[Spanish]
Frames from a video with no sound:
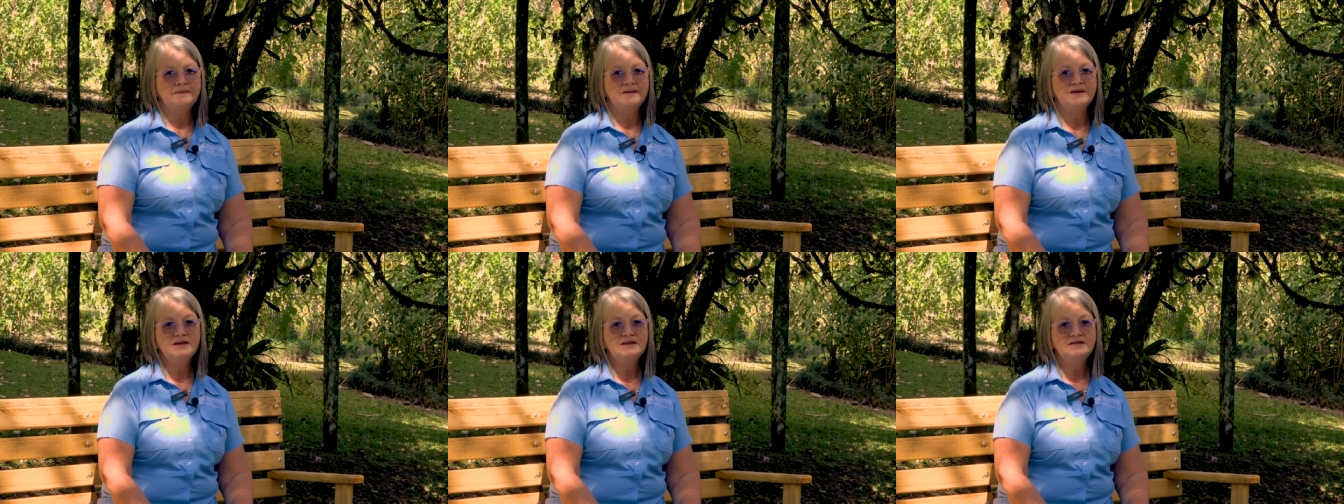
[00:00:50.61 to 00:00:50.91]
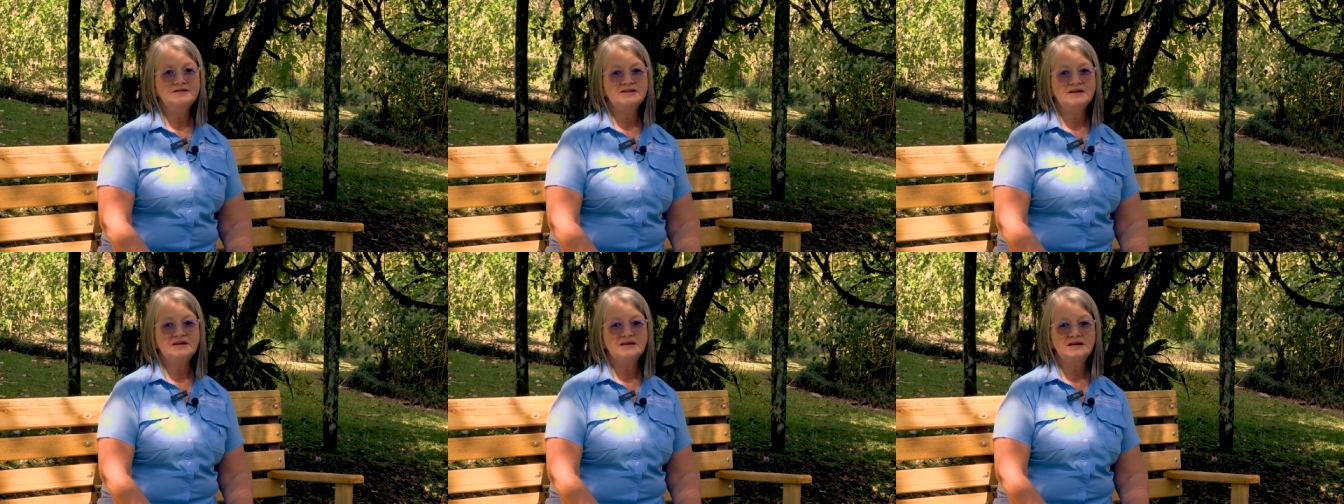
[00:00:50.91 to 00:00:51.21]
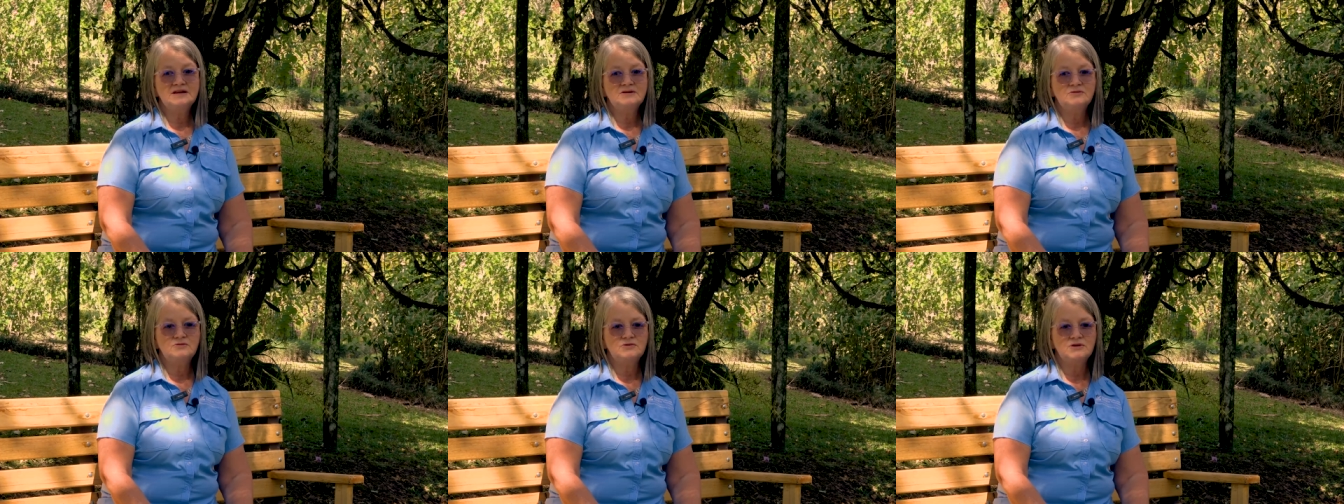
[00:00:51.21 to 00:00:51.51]
Y
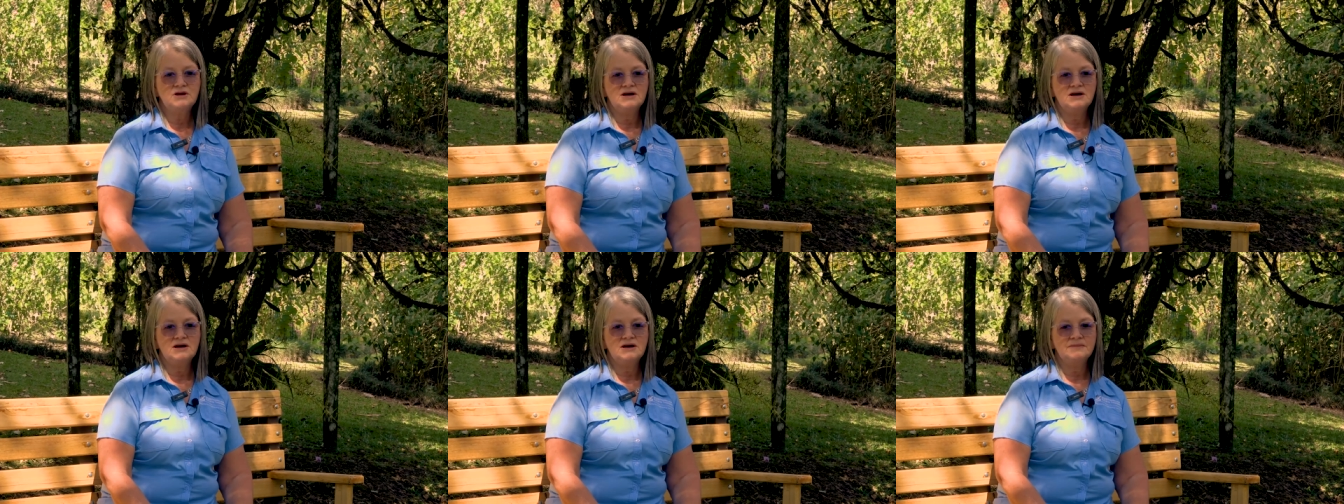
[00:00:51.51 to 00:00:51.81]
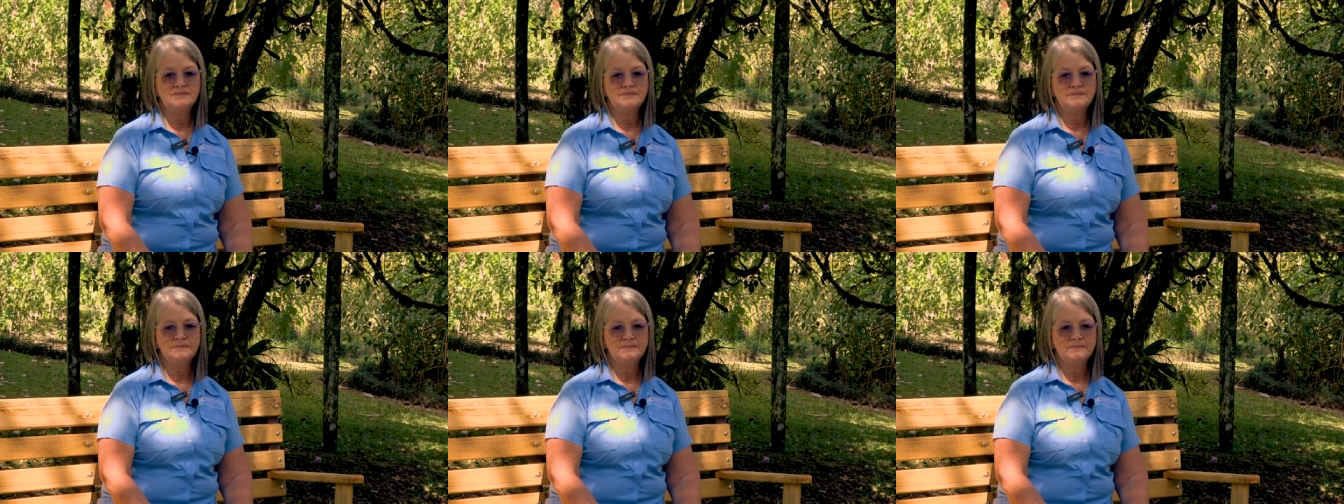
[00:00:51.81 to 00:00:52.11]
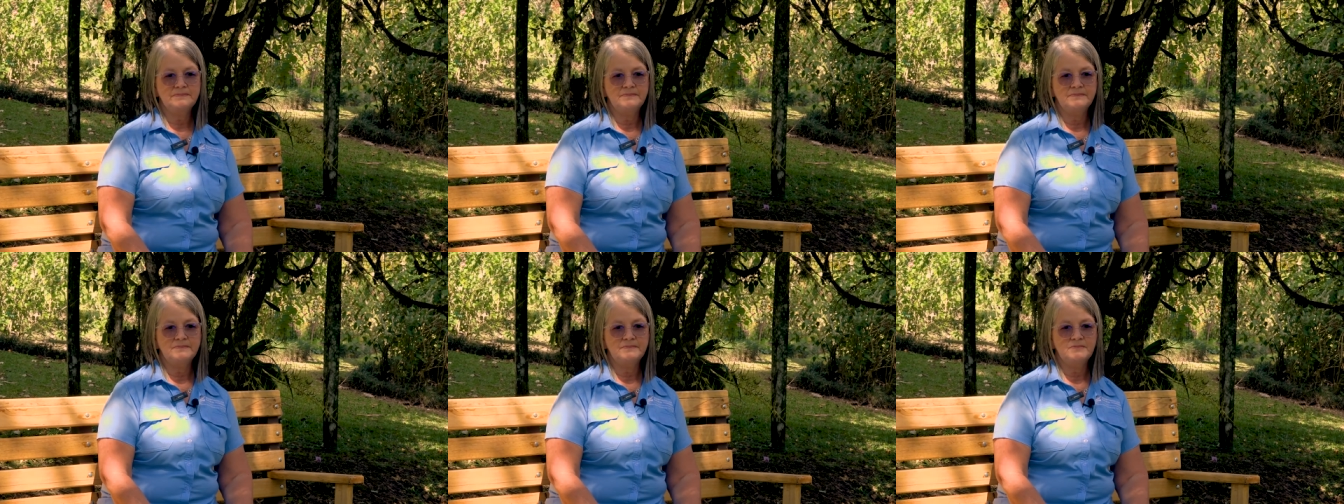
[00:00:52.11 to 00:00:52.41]
tiene una,
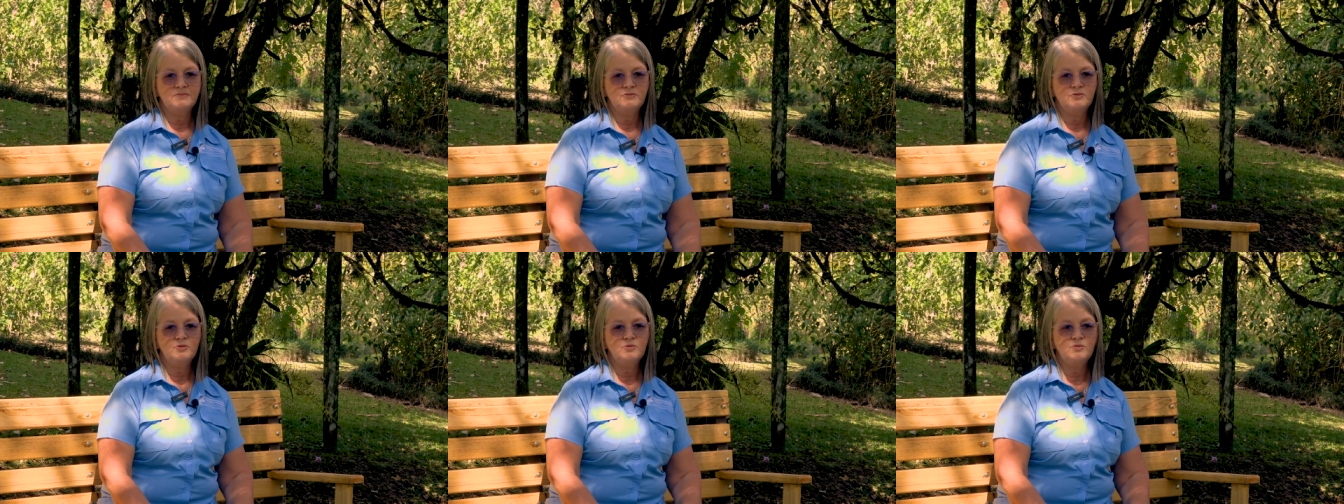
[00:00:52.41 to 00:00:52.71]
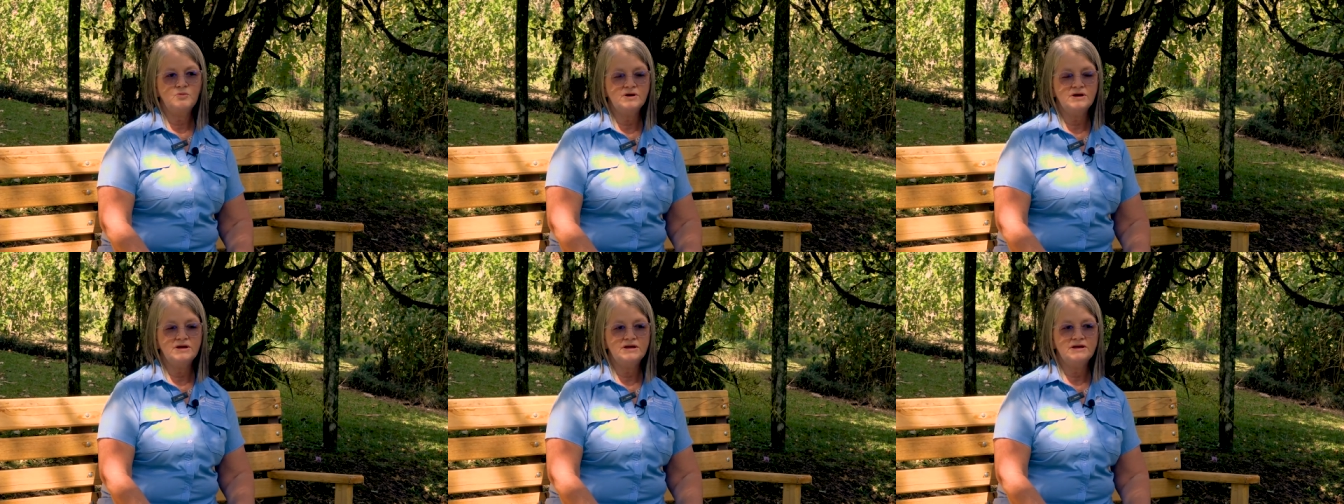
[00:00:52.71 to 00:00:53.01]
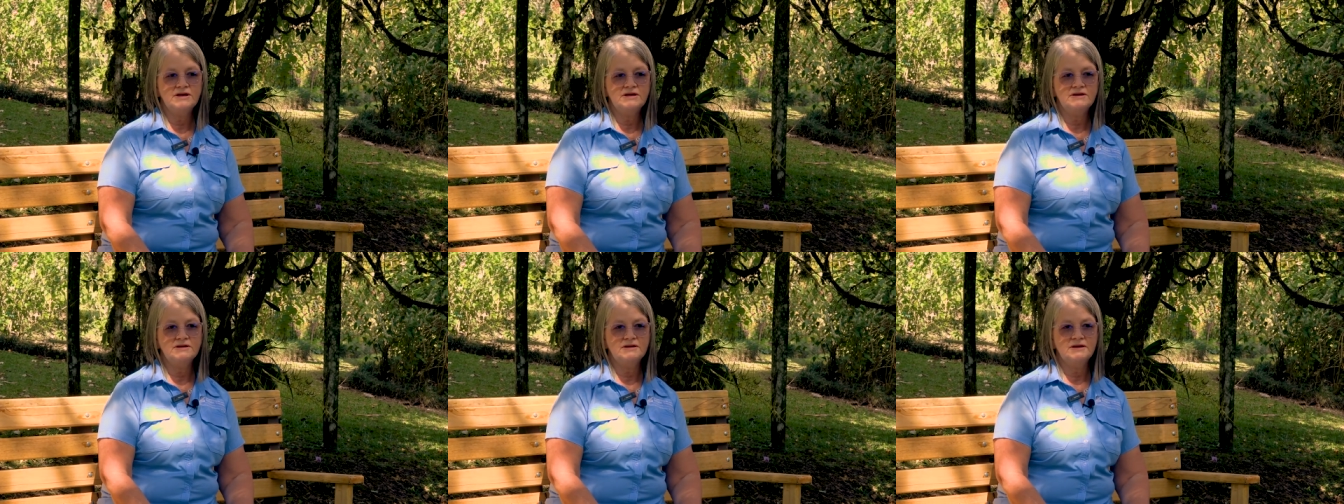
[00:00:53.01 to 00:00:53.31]
un
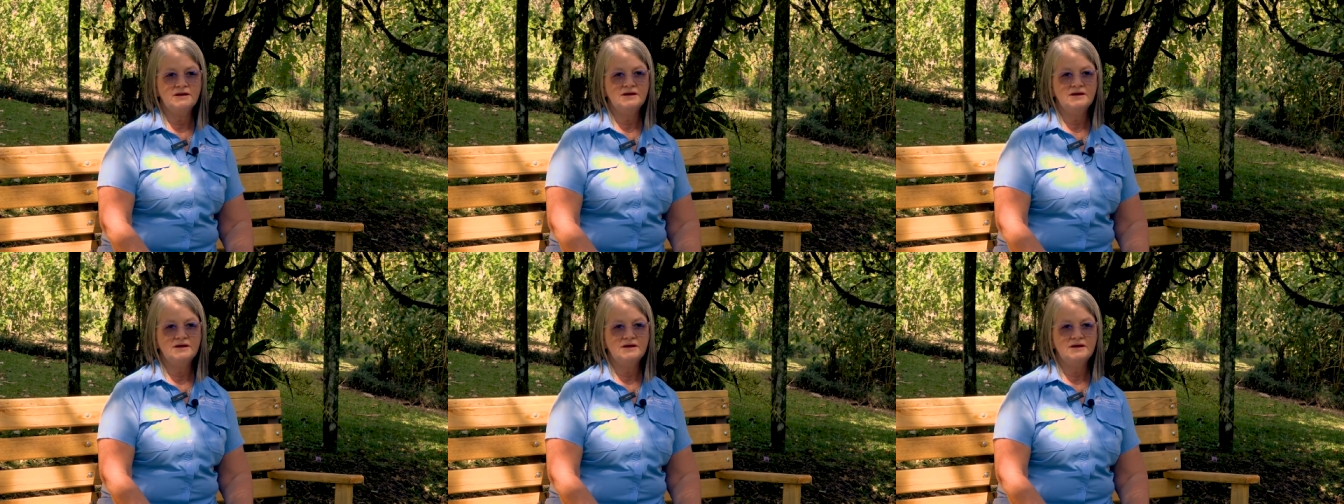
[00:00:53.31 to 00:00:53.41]
buen